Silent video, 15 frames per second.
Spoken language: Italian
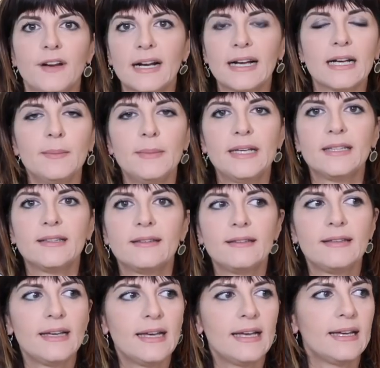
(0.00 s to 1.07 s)

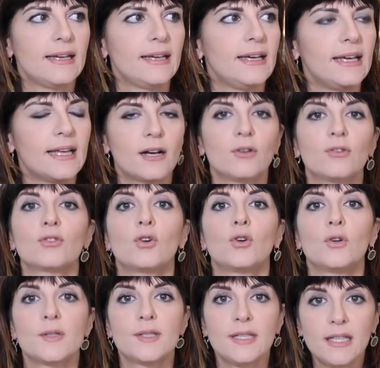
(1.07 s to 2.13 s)
francamente eh, erano
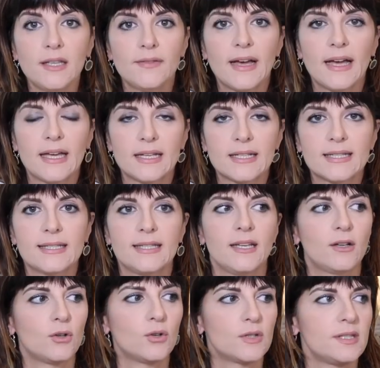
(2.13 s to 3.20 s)
così
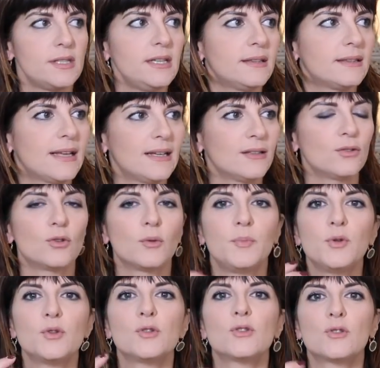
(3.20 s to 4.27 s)
diversi, così tanto
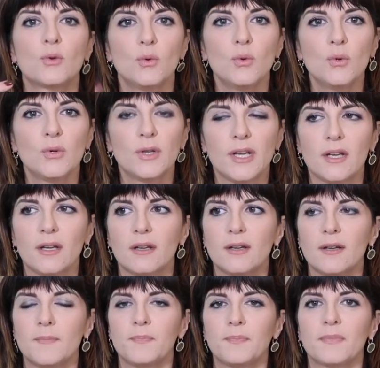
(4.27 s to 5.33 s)
più scuri.
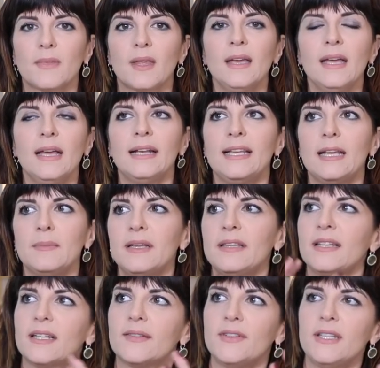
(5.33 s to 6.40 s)
Ehm, gli
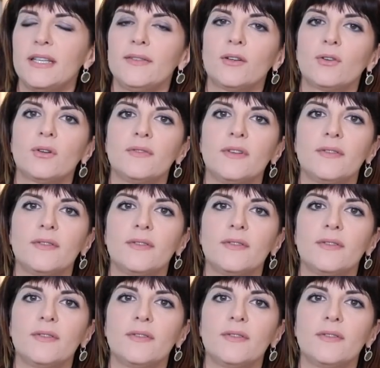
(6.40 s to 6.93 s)
ambienti che vedevano